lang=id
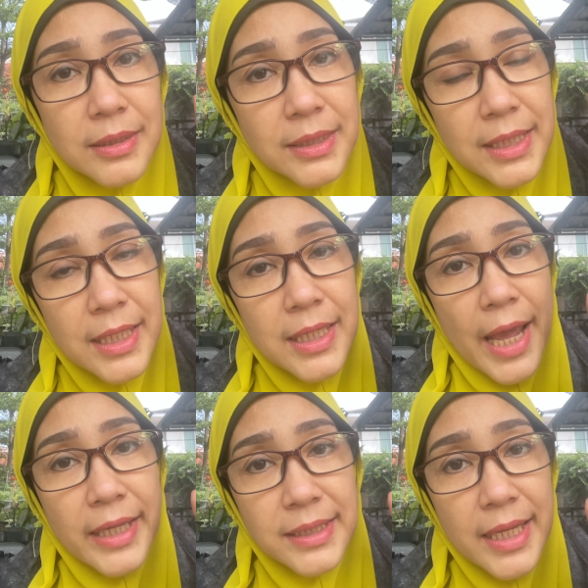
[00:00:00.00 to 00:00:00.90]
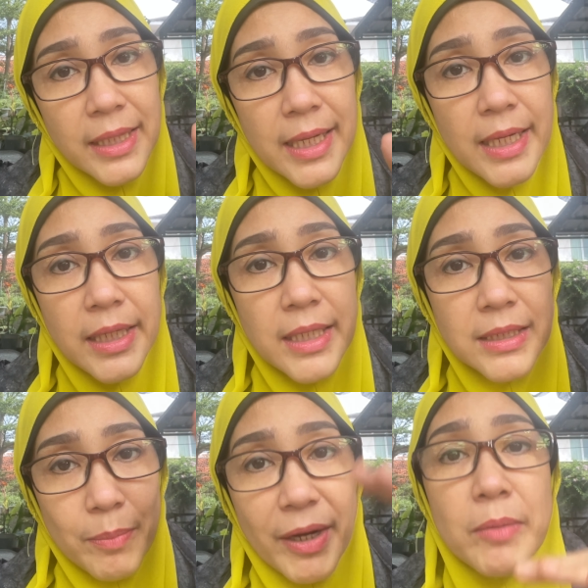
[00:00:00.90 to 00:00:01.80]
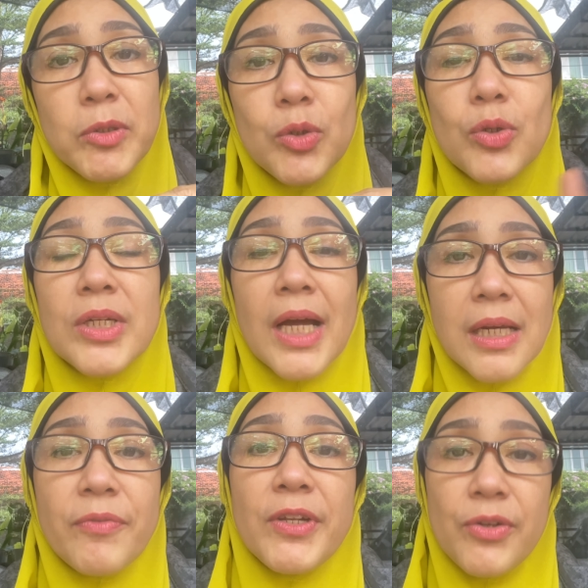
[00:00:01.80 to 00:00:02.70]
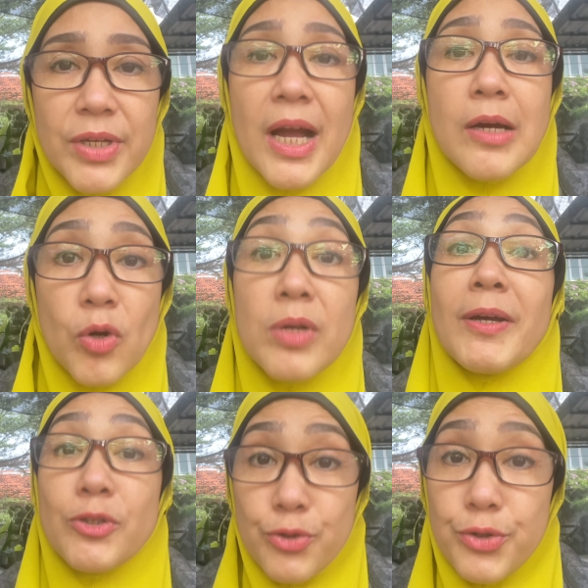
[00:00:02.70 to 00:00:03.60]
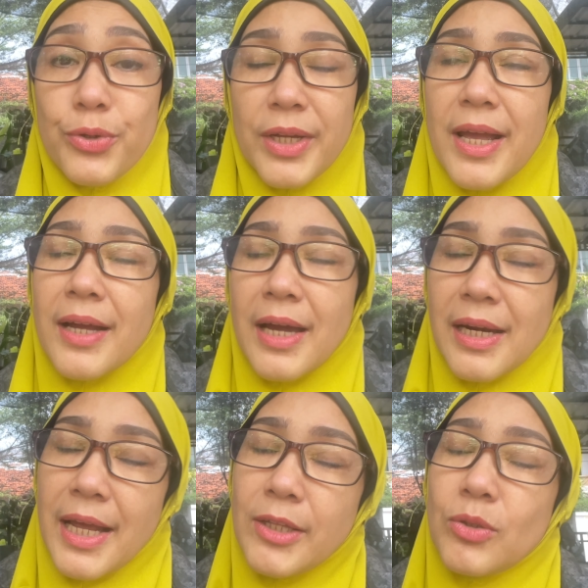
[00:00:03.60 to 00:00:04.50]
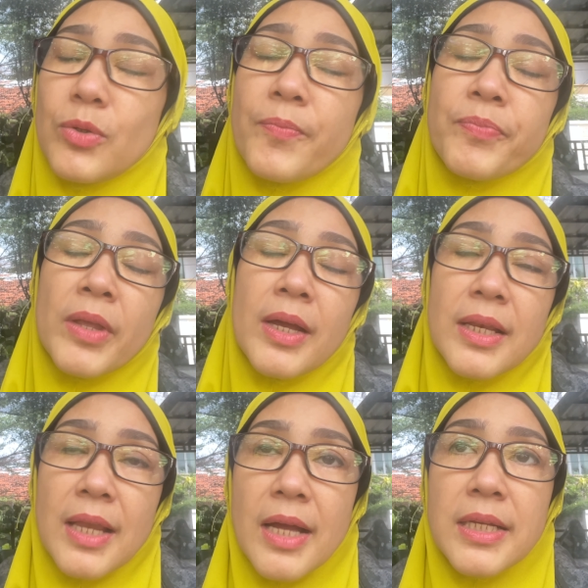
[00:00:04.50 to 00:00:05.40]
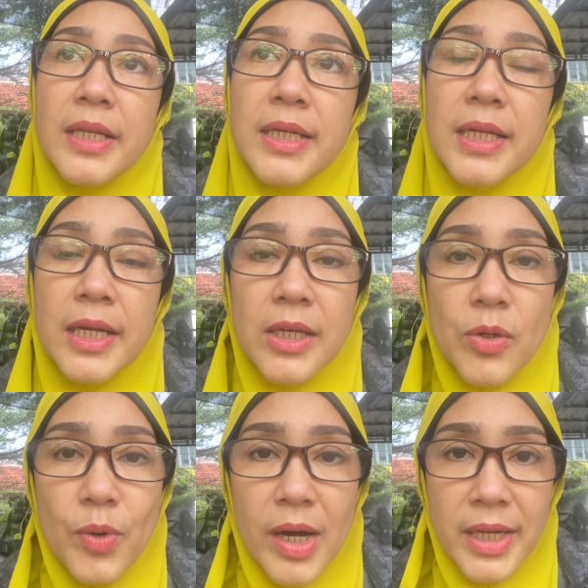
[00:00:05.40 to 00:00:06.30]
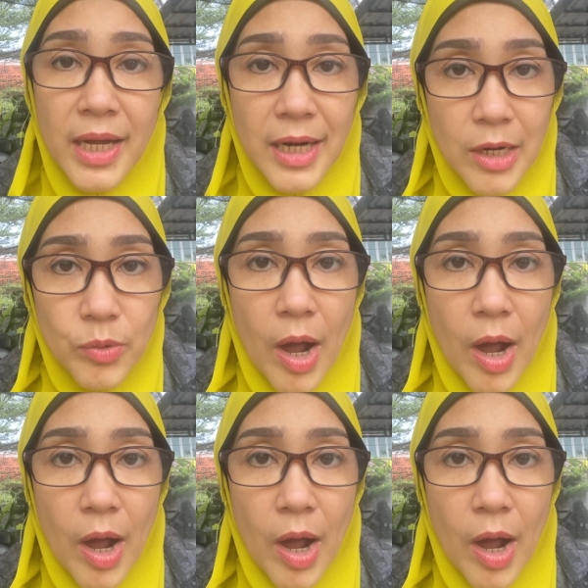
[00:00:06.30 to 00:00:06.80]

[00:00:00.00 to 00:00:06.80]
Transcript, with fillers: si anxiety ini semakin menurun karena videonya Kang Rohimat jujur ya karena itu. Nah jadi kira-kira dua hari yang lalu